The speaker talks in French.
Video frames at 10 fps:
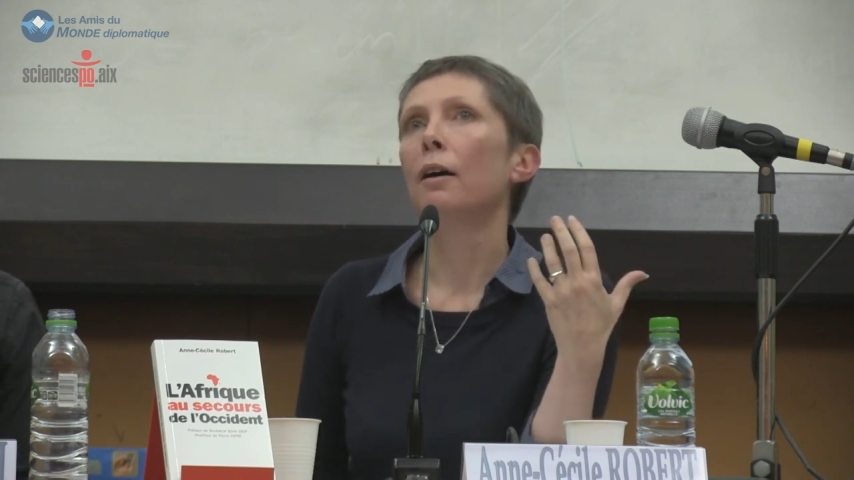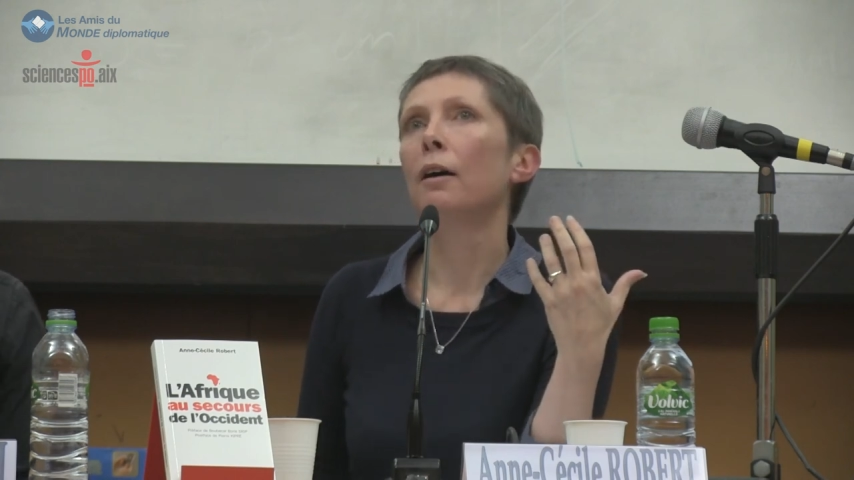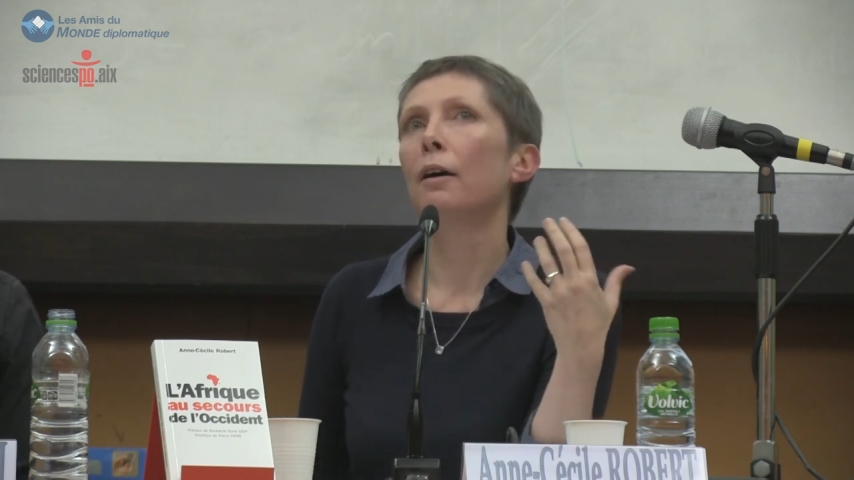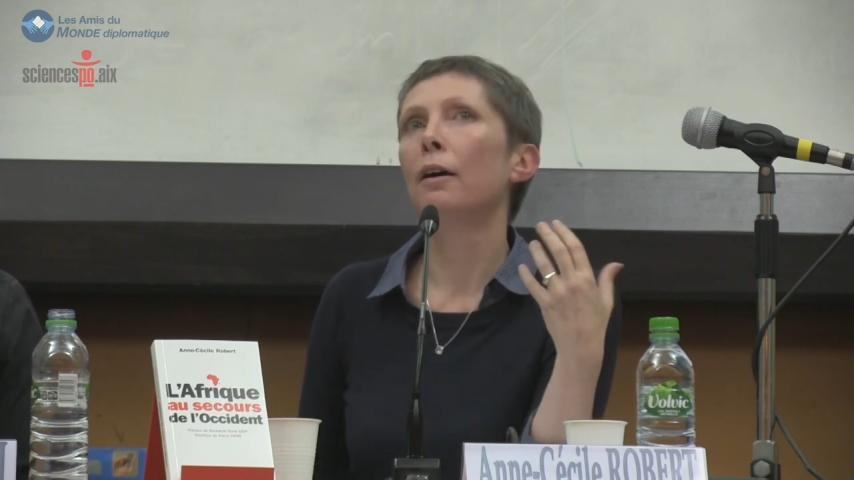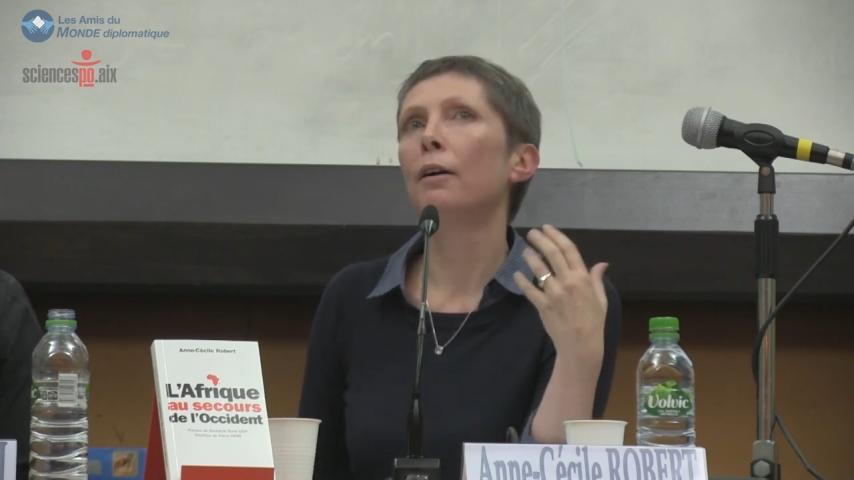
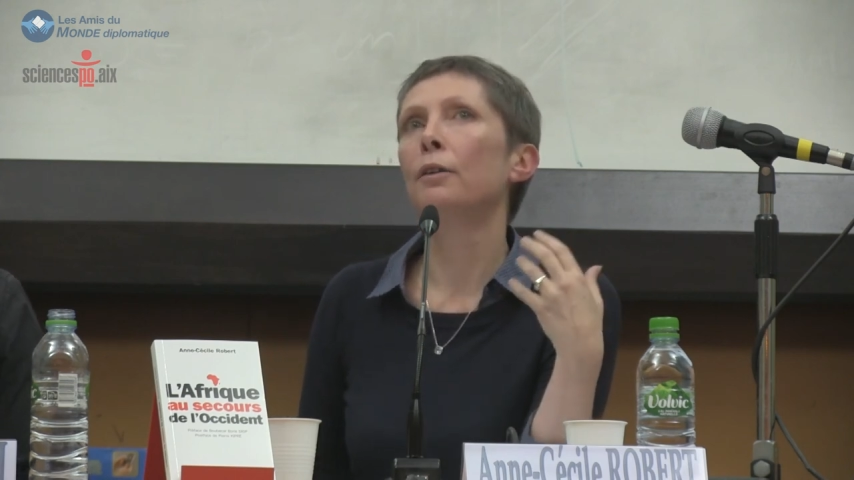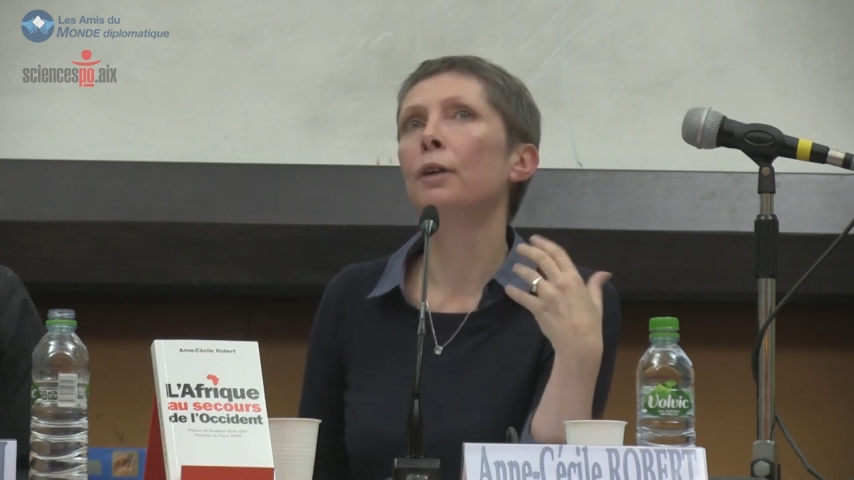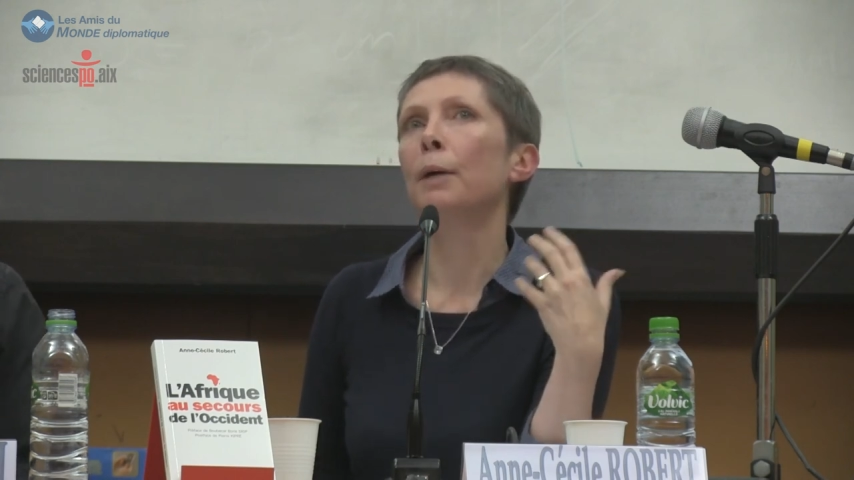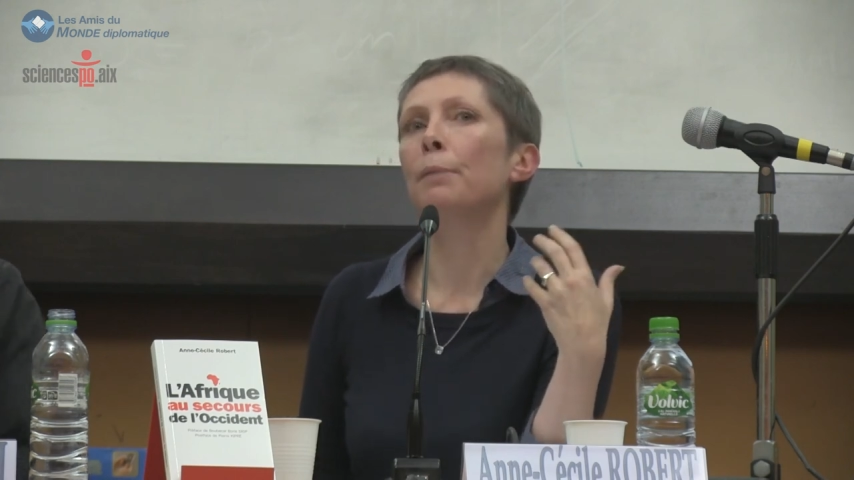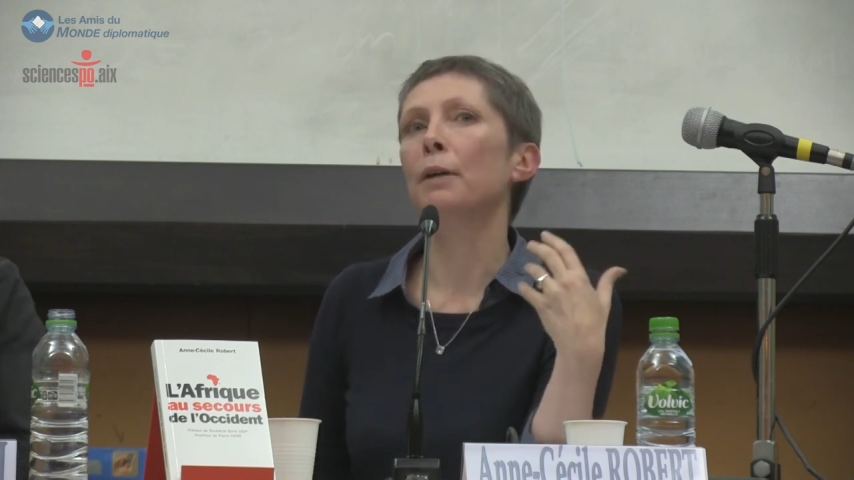
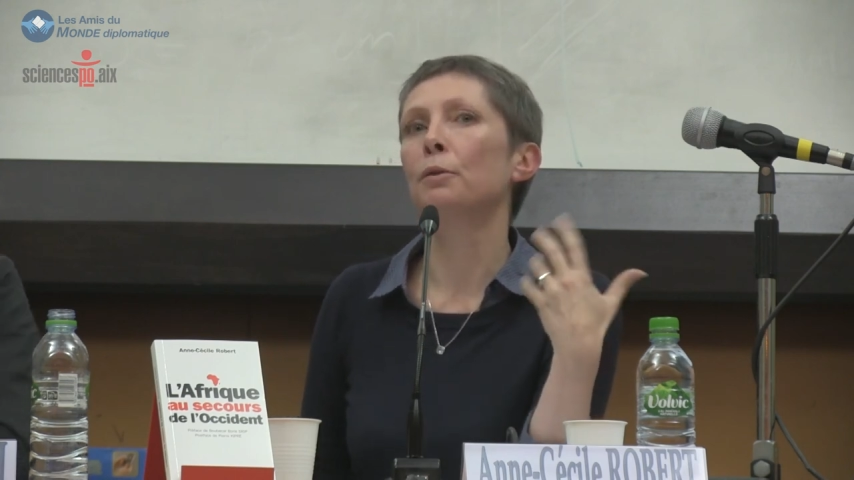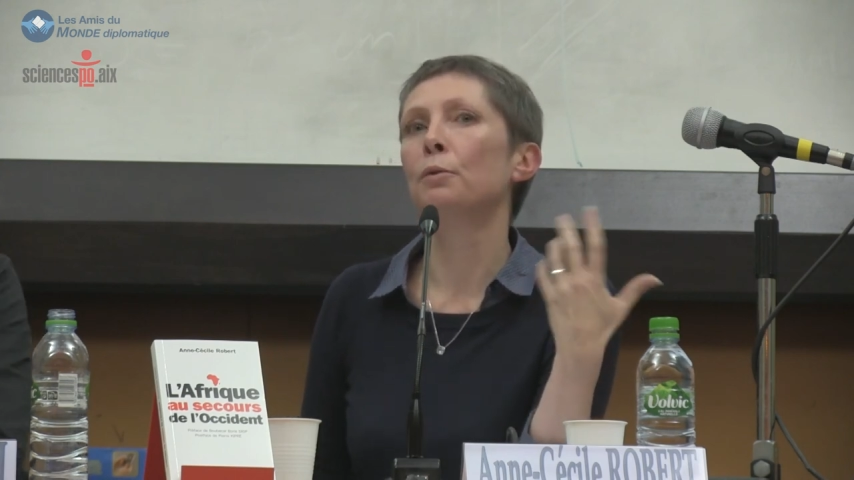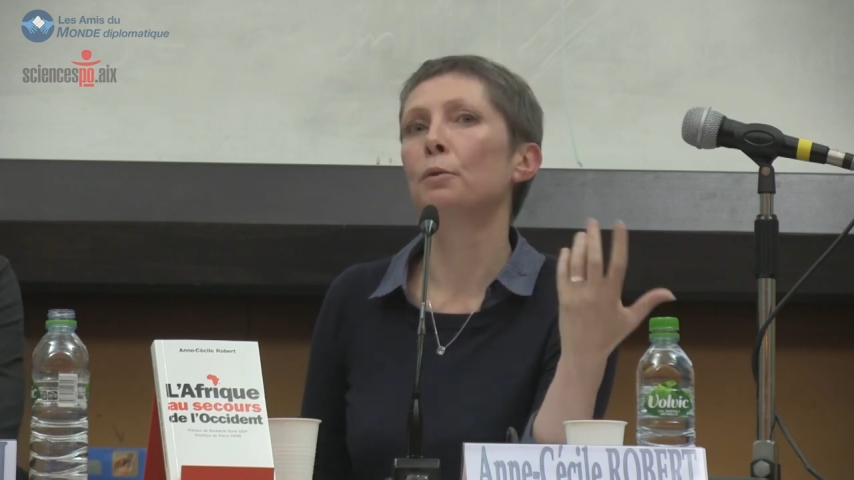de la part de